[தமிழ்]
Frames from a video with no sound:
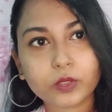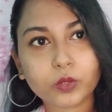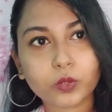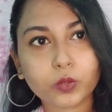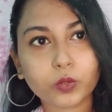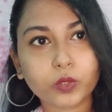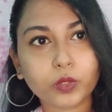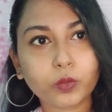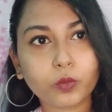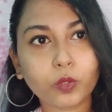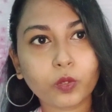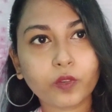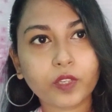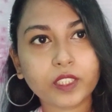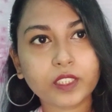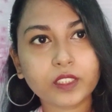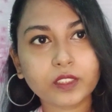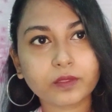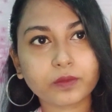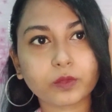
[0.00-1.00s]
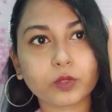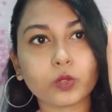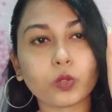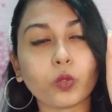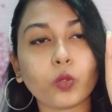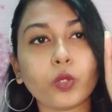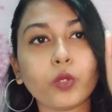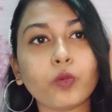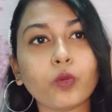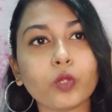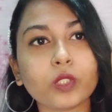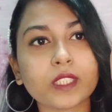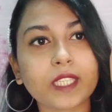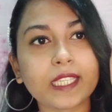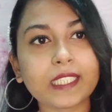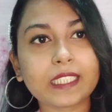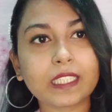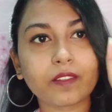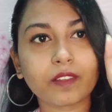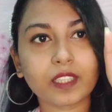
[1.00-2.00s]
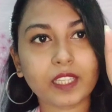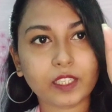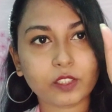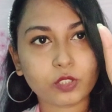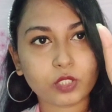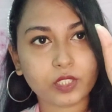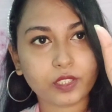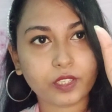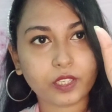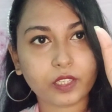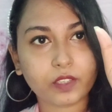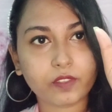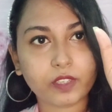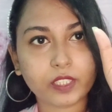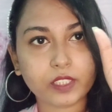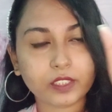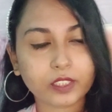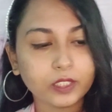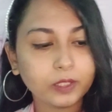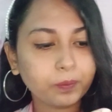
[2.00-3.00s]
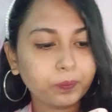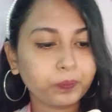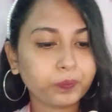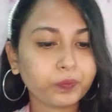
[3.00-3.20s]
ஸோ இவ்வளோ வருது ஸோ இவ்வளோ சைஸில் வந்து ஆக்சுவலி எனக்கு வருது